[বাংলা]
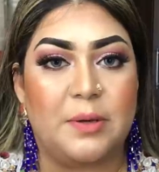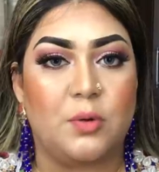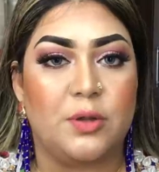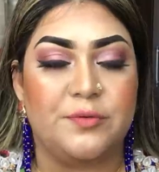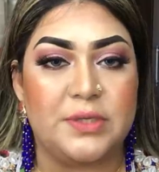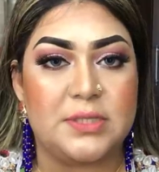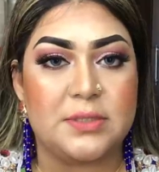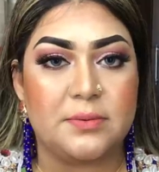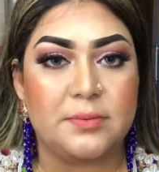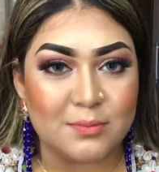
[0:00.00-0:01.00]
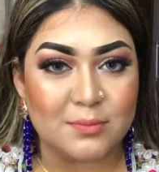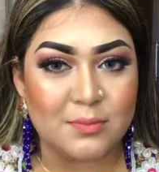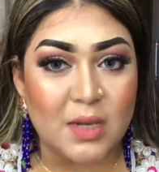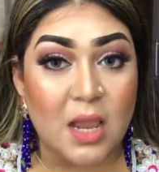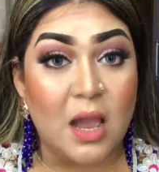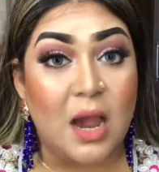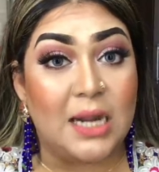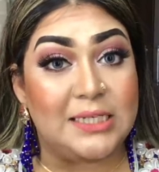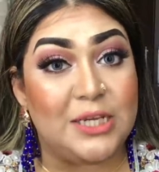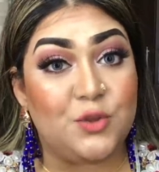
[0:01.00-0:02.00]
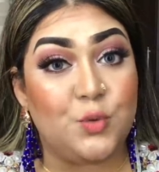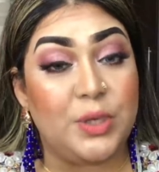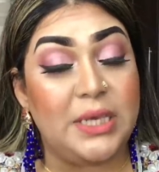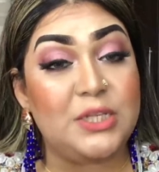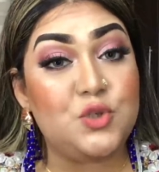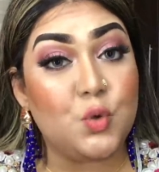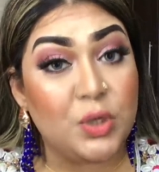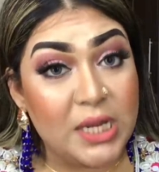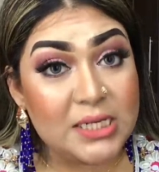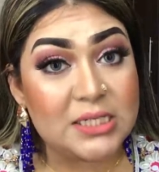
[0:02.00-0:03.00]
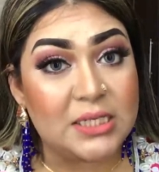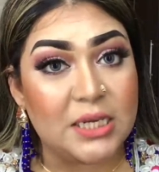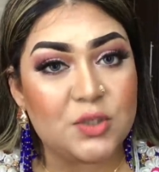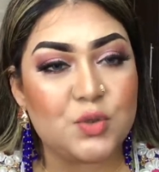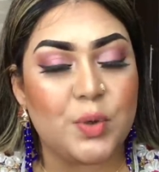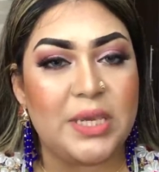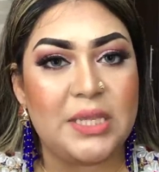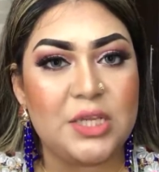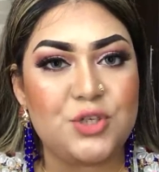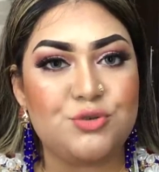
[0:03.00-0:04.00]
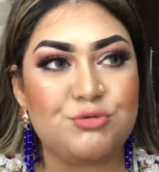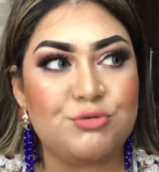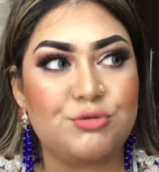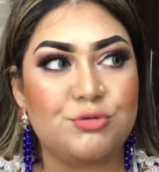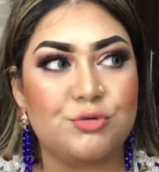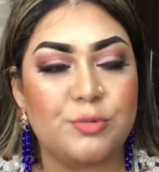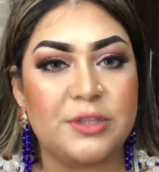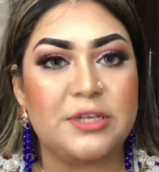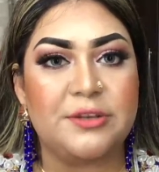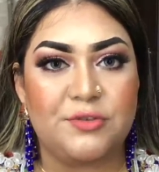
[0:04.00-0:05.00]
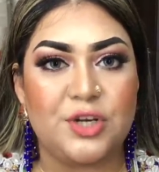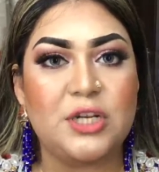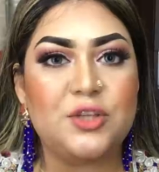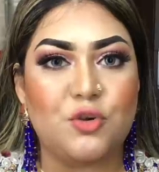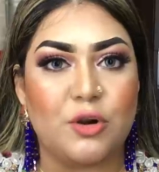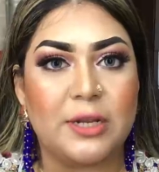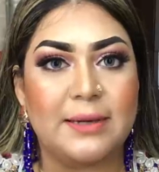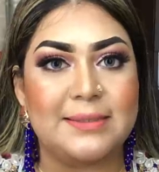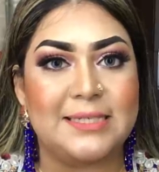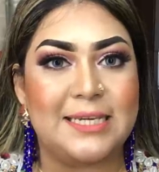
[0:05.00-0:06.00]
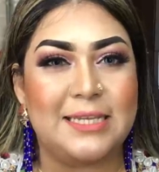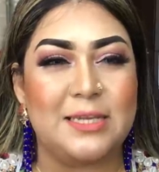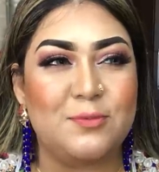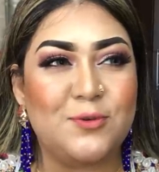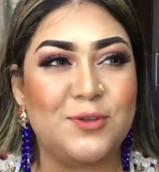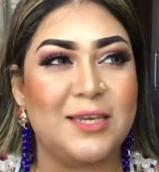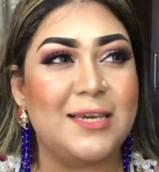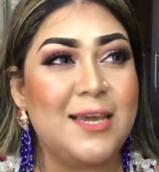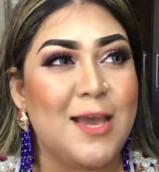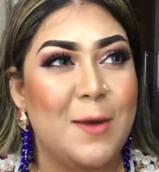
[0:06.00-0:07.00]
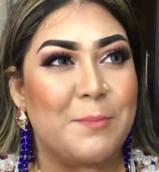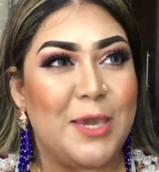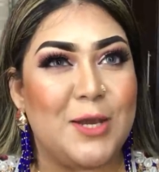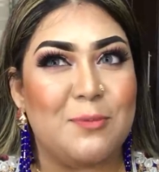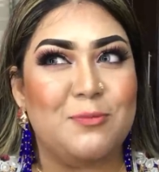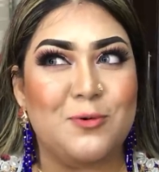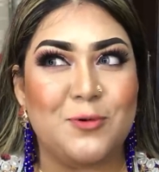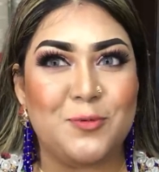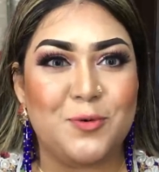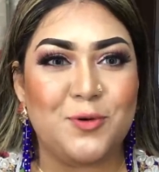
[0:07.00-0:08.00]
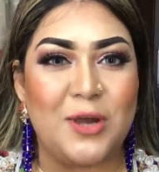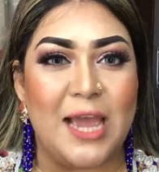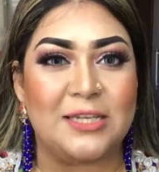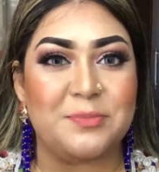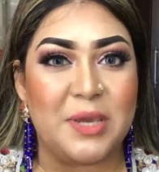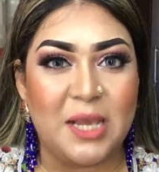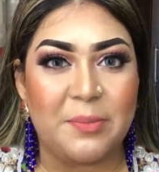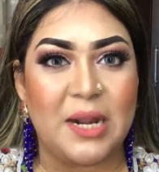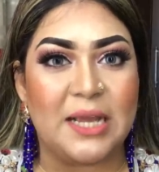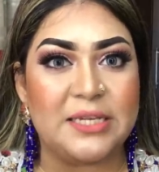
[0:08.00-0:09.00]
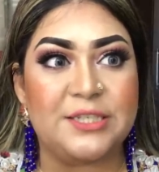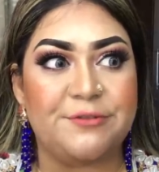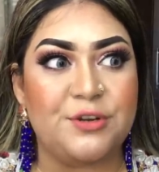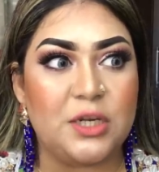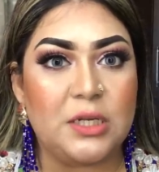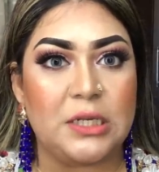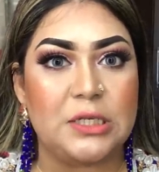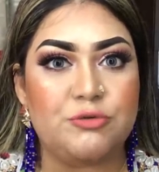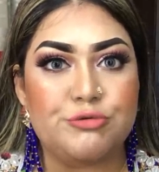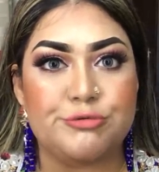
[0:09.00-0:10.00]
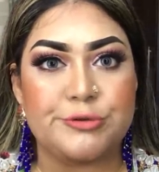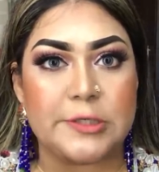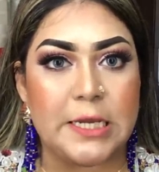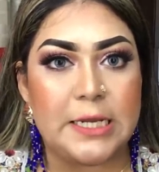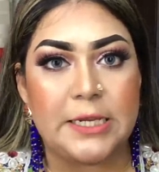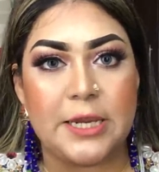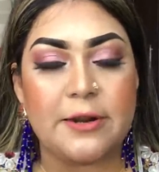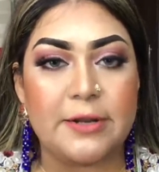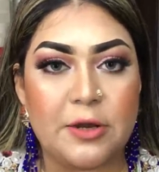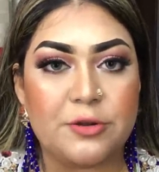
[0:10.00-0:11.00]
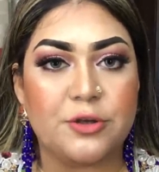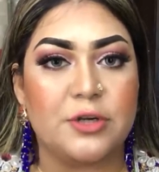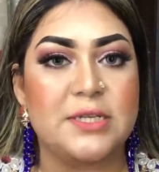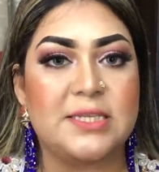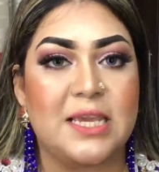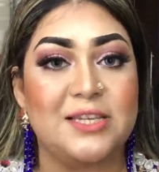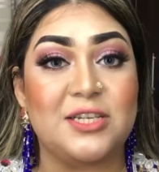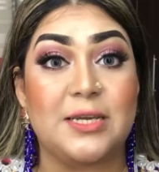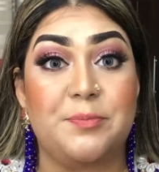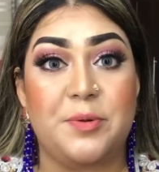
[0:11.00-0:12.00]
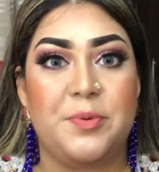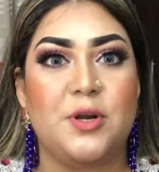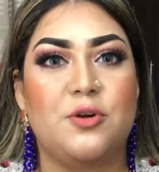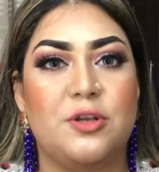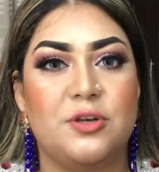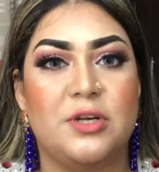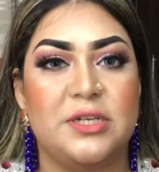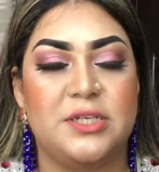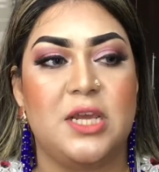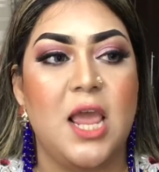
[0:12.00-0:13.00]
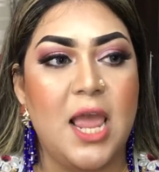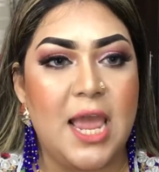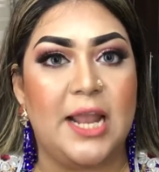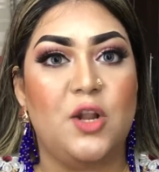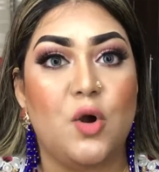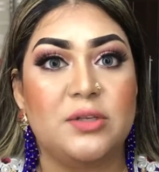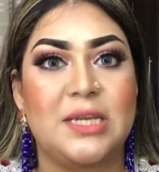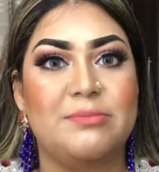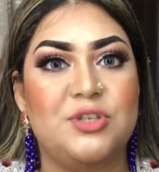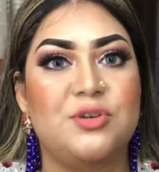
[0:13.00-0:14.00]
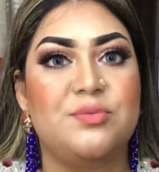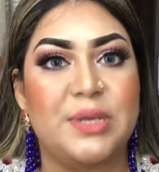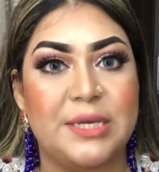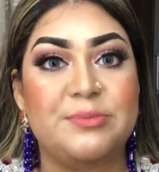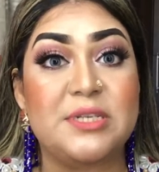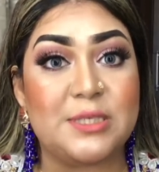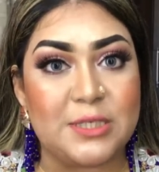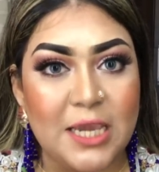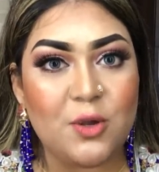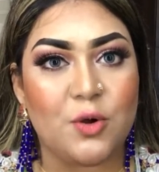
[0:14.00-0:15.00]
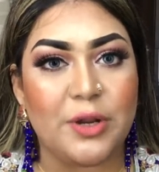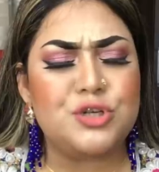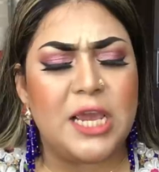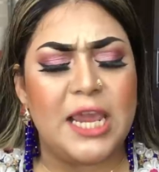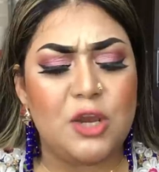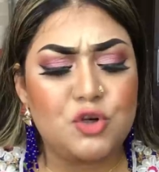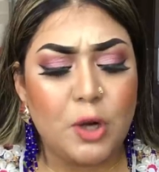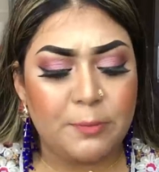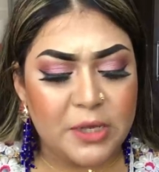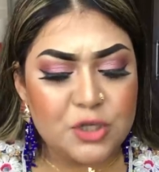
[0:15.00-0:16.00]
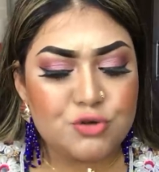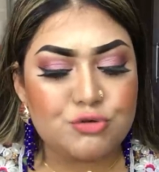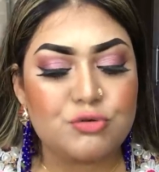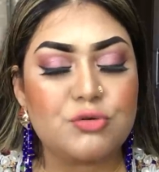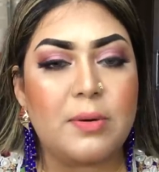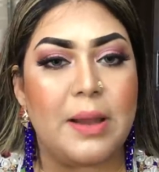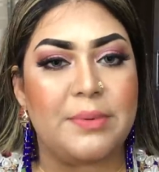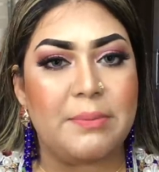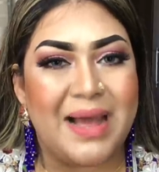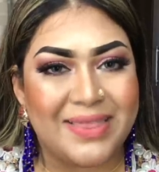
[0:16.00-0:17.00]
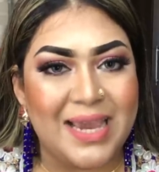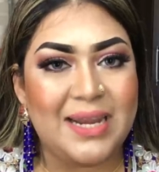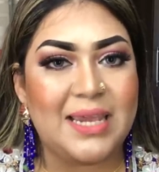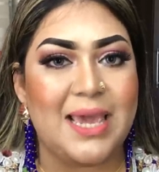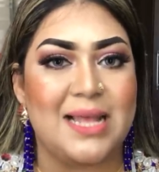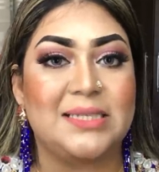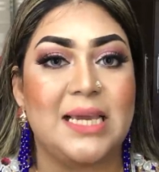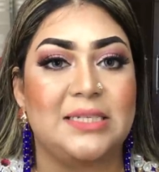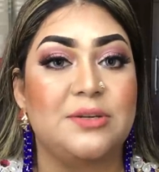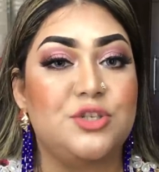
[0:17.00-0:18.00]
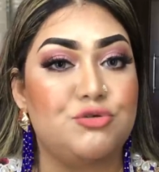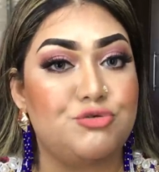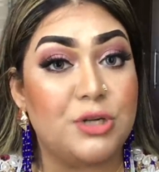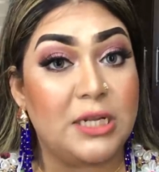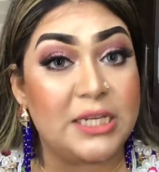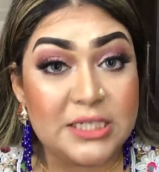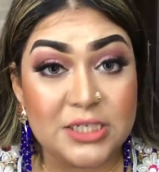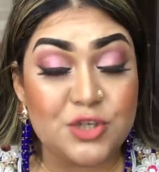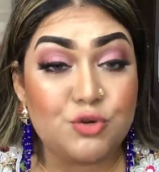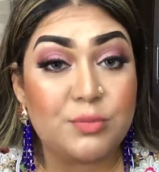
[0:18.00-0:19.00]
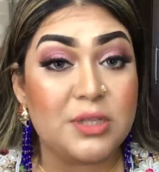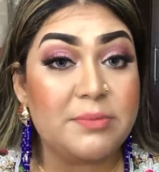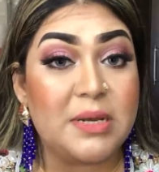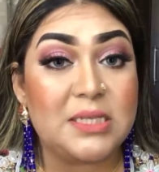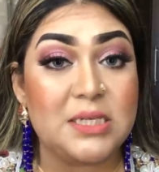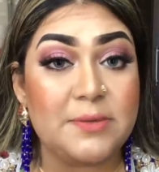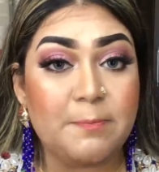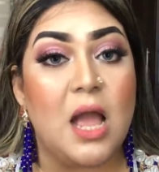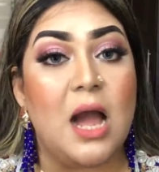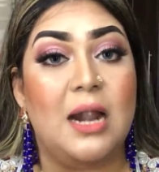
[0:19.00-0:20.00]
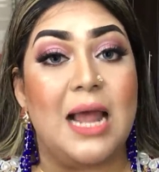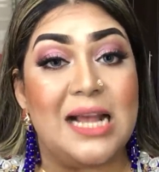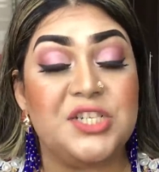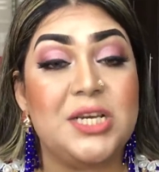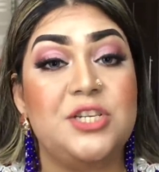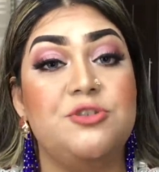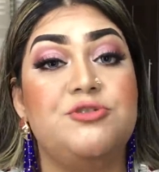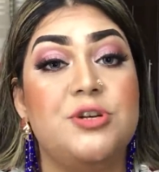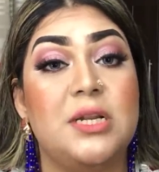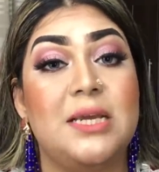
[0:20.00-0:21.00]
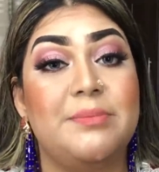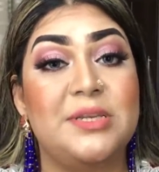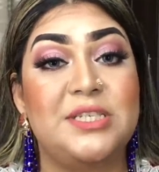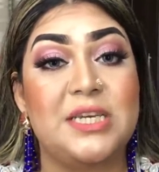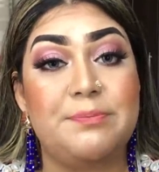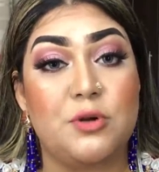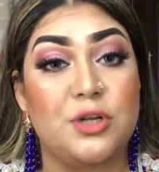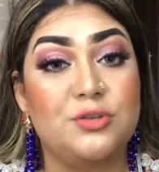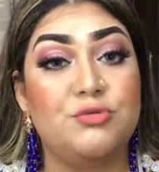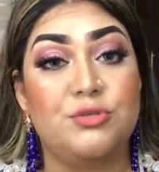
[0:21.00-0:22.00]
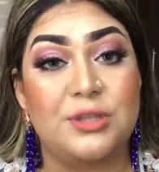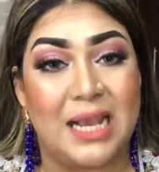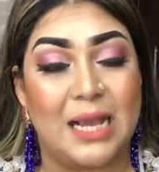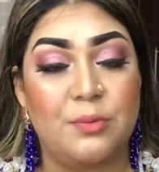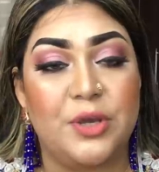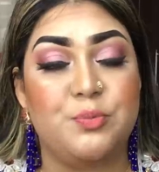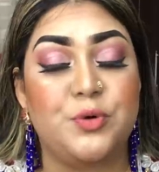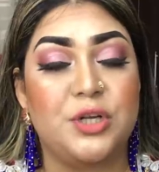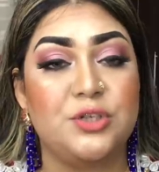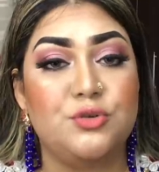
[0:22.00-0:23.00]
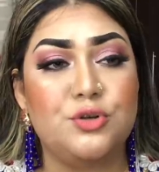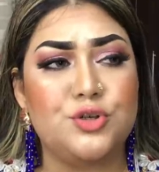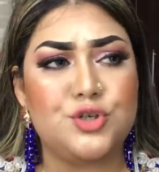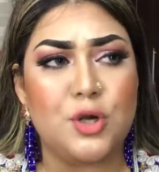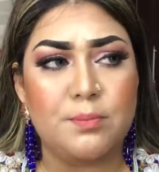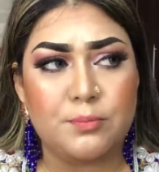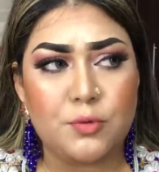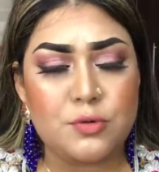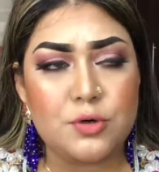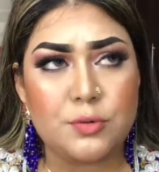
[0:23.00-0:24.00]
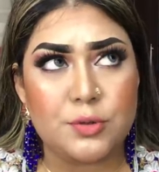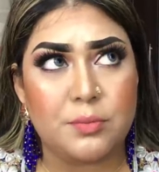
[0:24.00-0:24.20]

পারবো অলওয়েজ আর যেহেতু ঈদ চলে আসছে সো ঈদের জন্য তোমাদের ডেফিনেটলি দরকার যে ঈদের মধ্যে মেকআপ করবো অ্যান্ড মেকআপের আগে ডেফিনেটলি একটু স্কিন কেয়ার নেওয়া দরকার স্কিনটাকে প্রিপেয়ার করা দরকার যে হ্যাঁ লং টাইম যেন মেকআপটা স্টে করে এই সব কিছু আমি মাথায় রেখে আজকে একটা টিউটোরিয়াল নিয়ে এসেছি তোমাদের মাঝে আর আজকে টিউটোরিয়ালে আমি যে প্রোডাক্টগুলো দেখাবো এই প্রোডাক্টগুলো সম্পূর্ণ